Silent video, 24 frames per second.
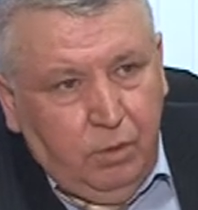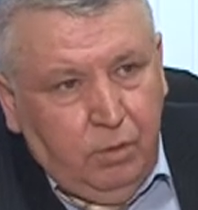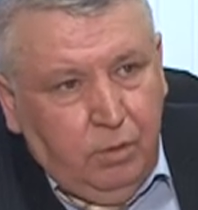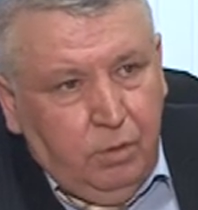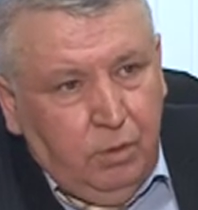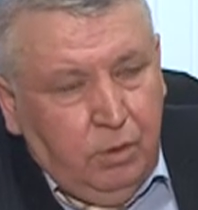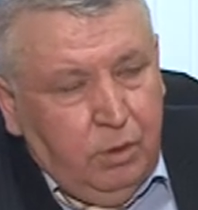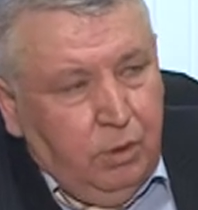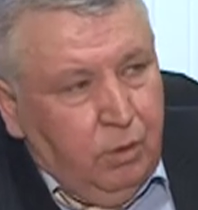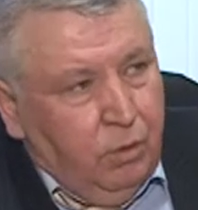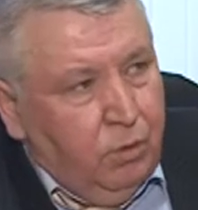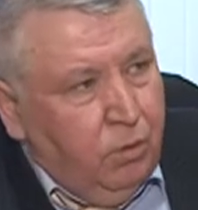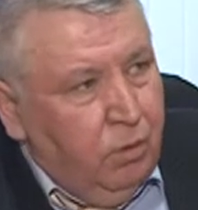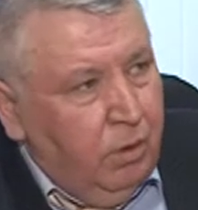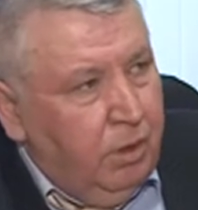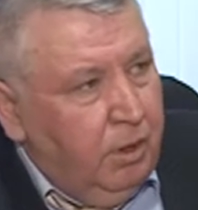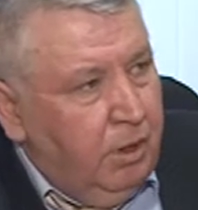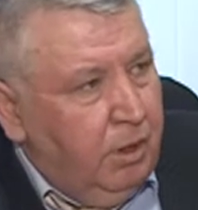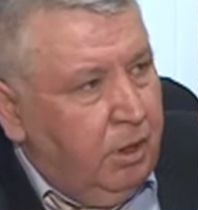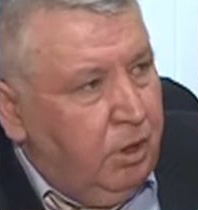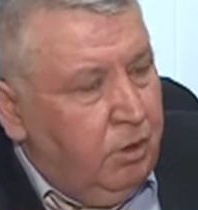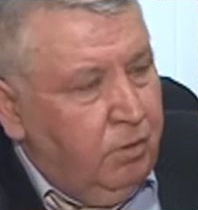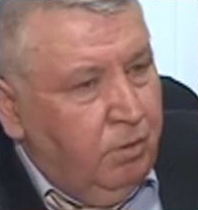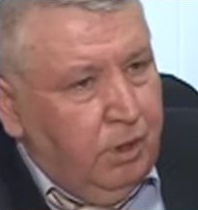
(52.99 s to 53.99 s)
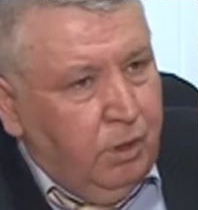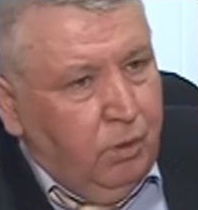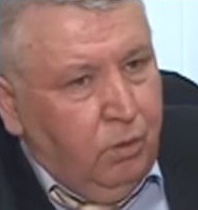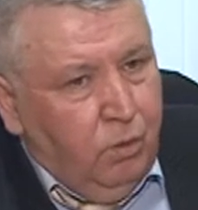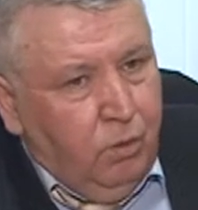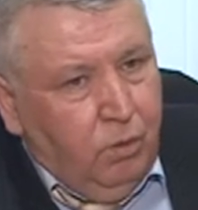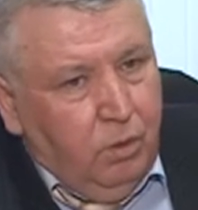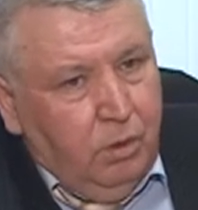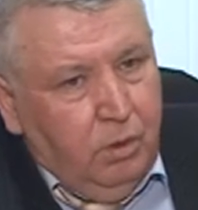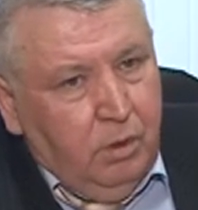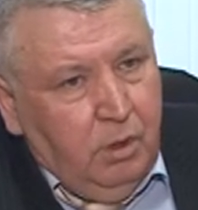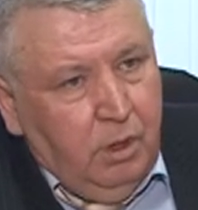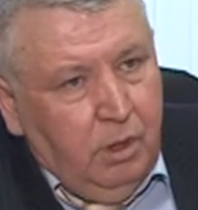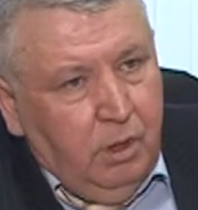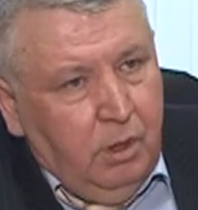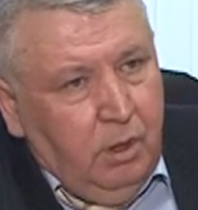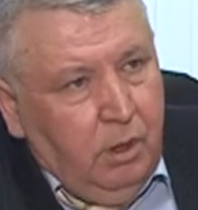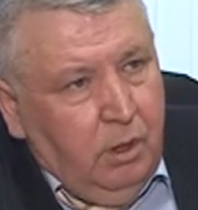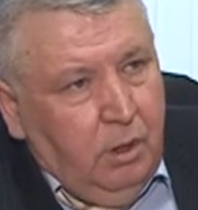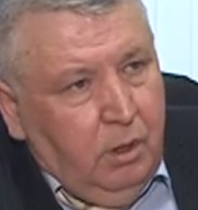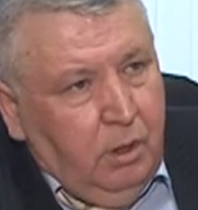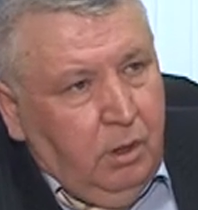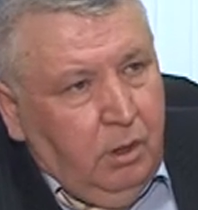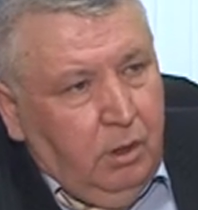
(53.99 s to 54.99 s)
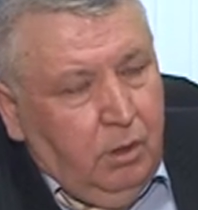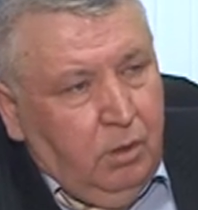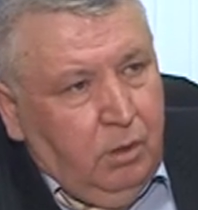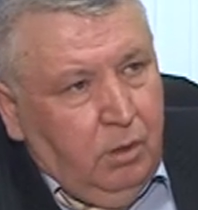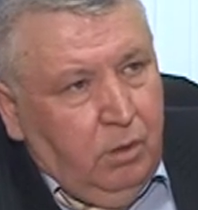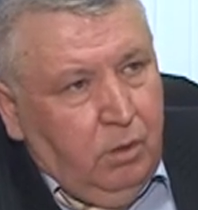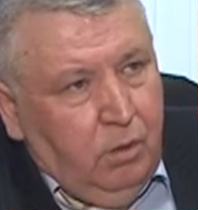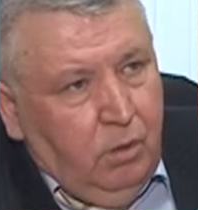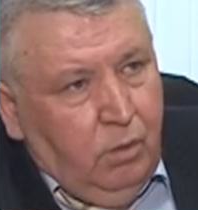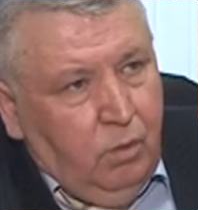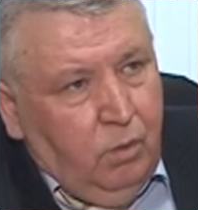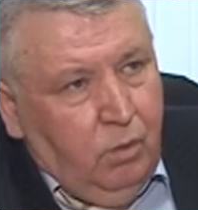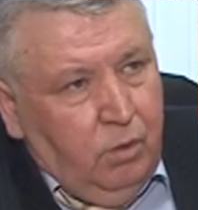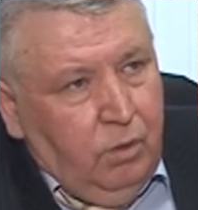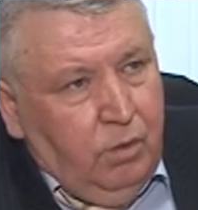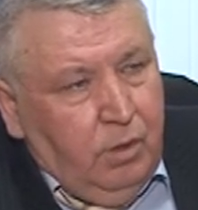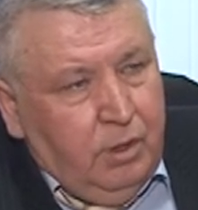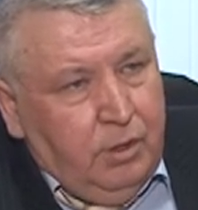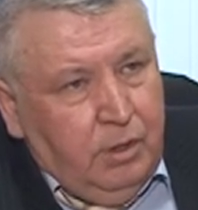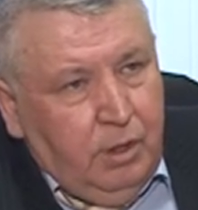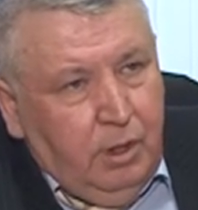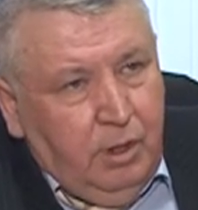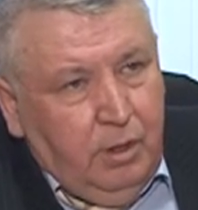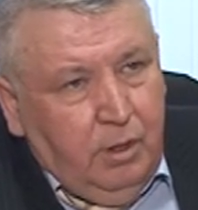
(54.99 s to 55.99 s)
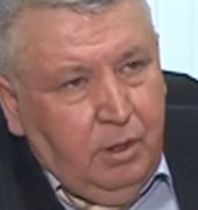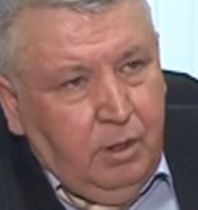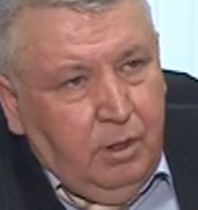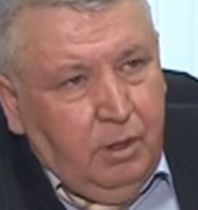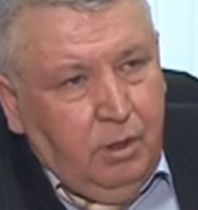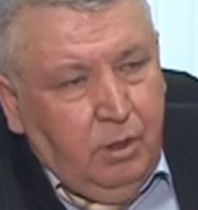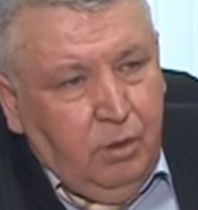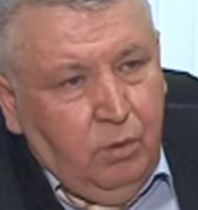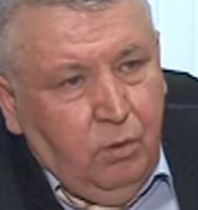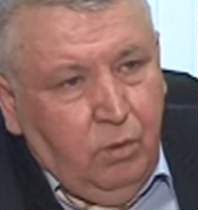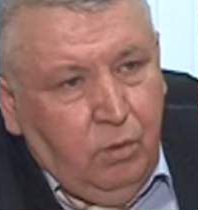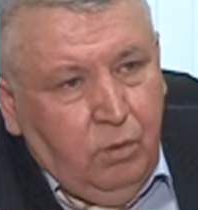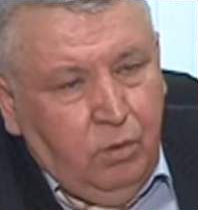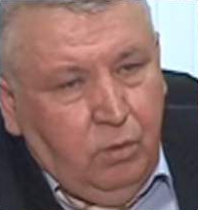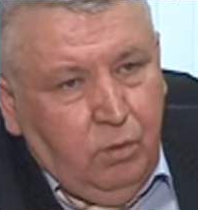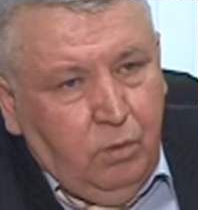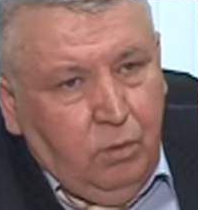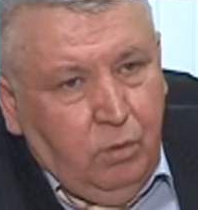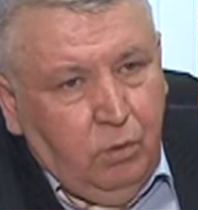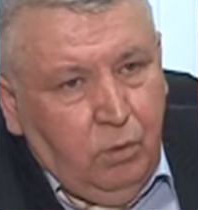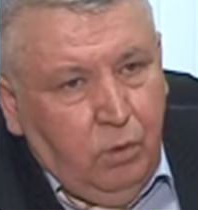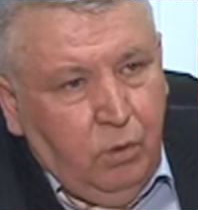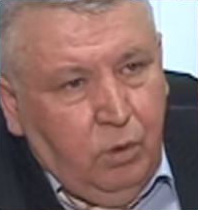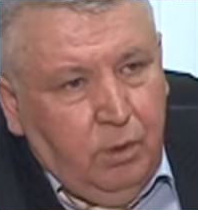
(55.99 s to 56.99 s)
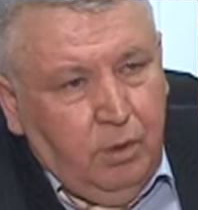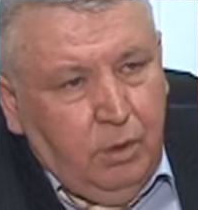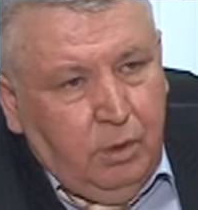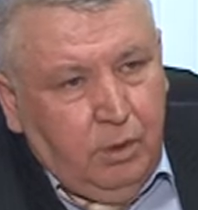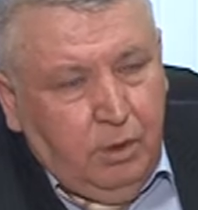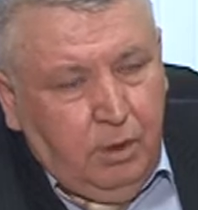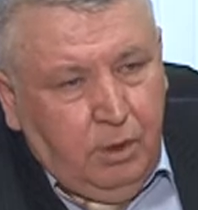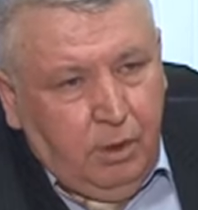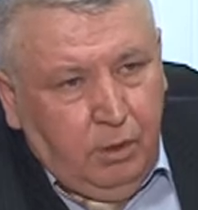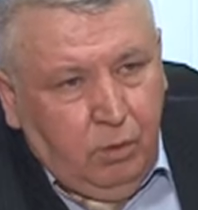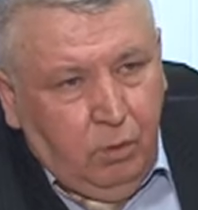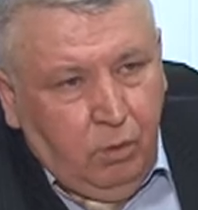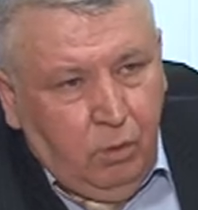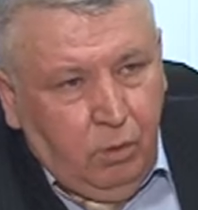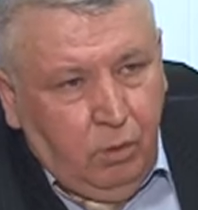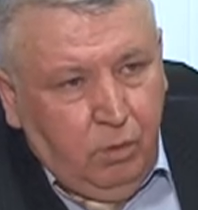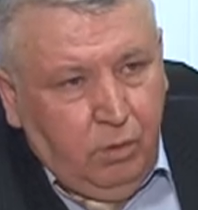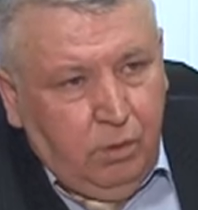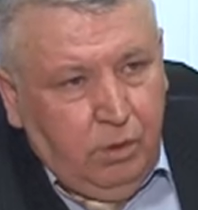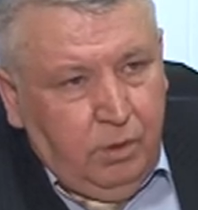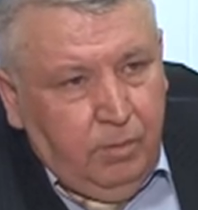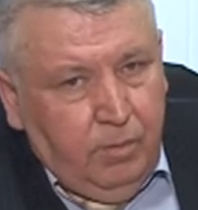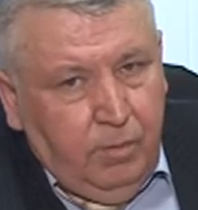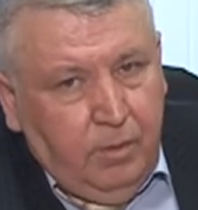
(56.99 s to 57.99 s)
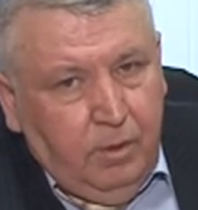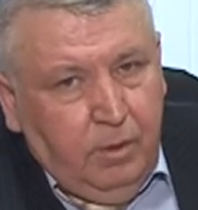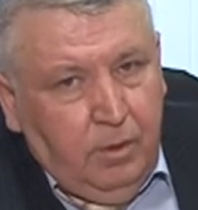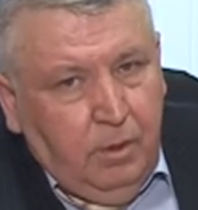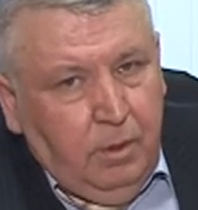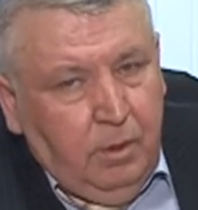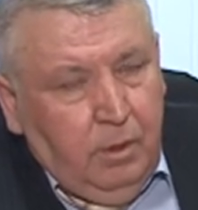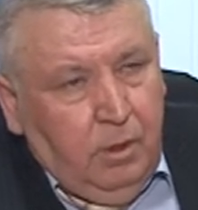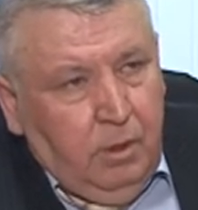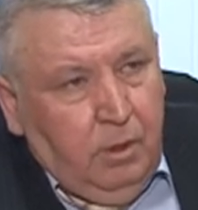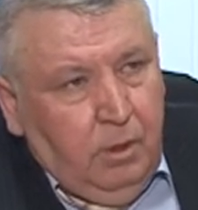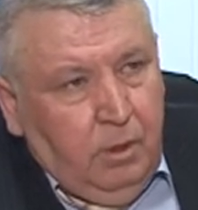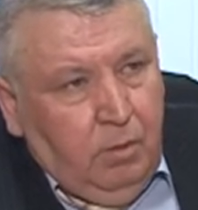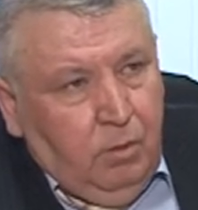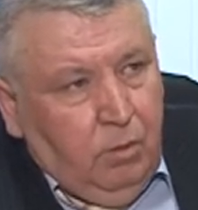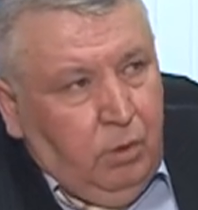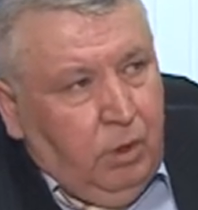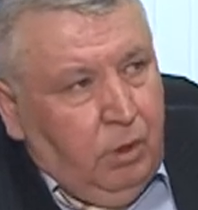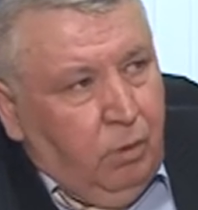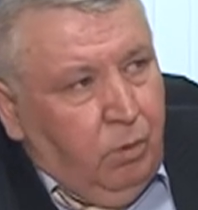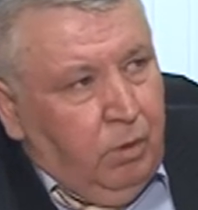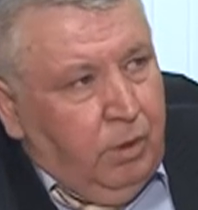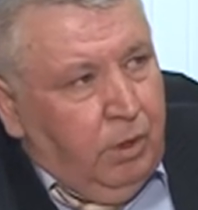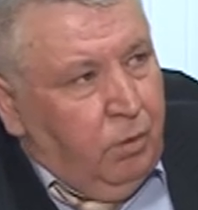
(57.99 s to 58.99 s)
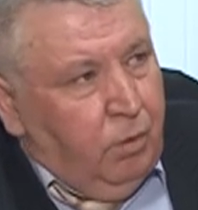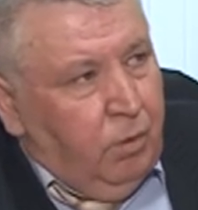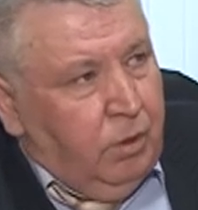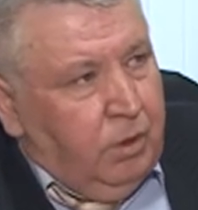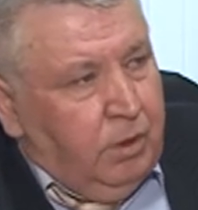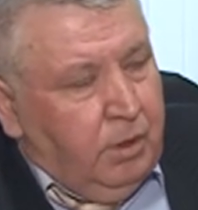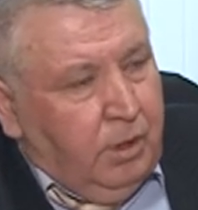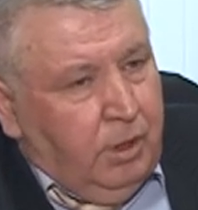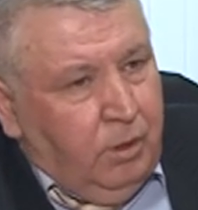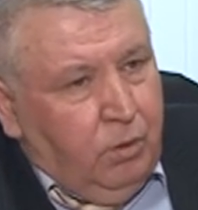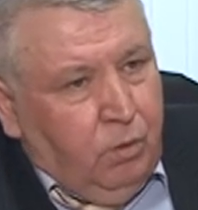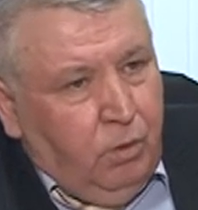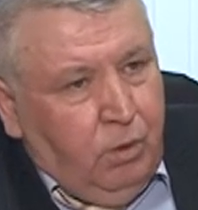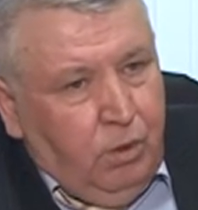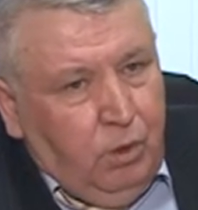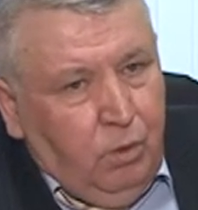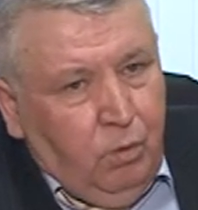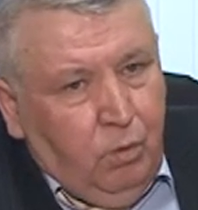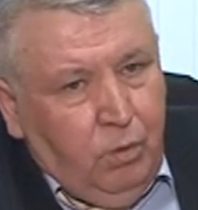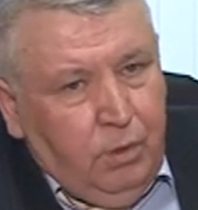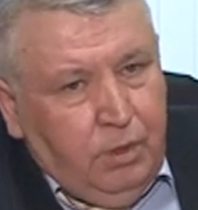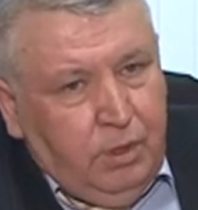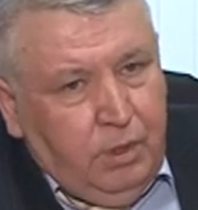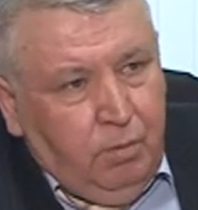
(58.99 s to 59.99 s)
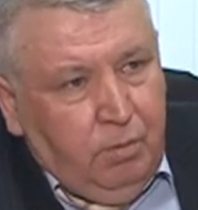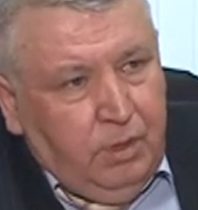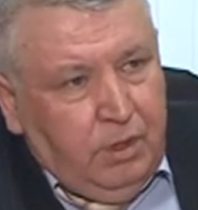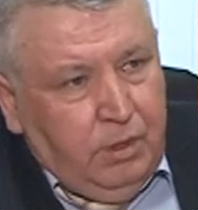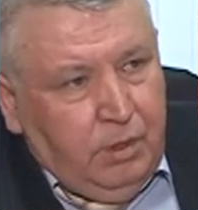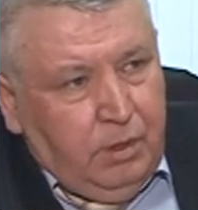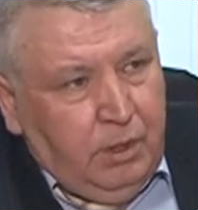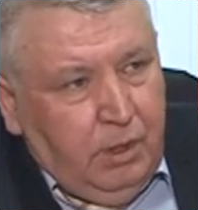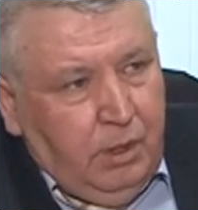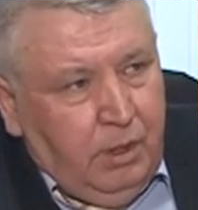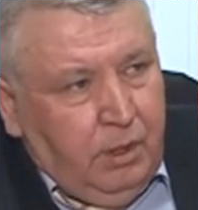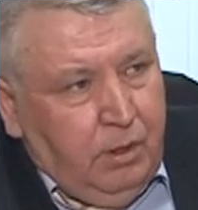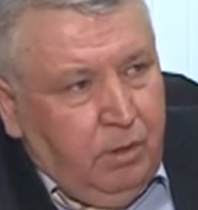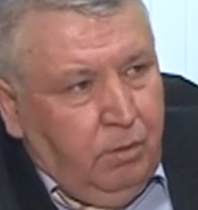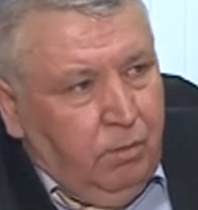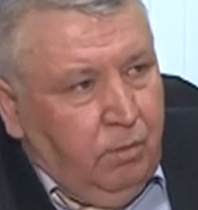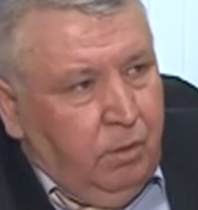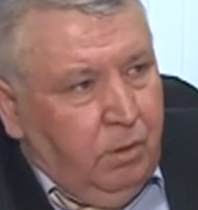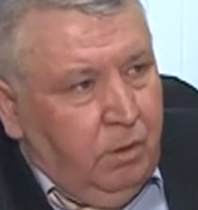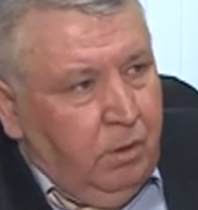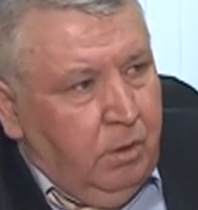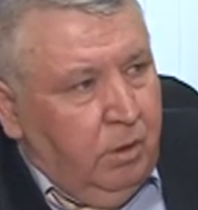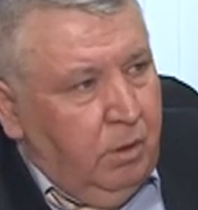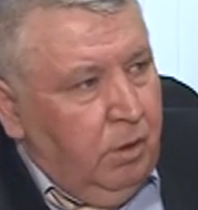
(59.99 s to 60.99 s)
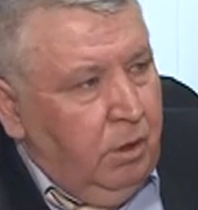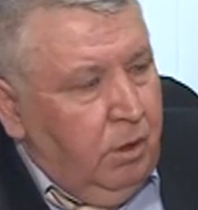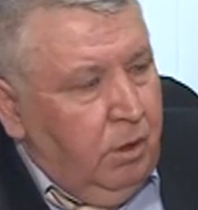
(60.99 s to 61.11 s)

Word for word: На территории нашего района это универсальный рынок города Конакова – находится который на улице Баскакова,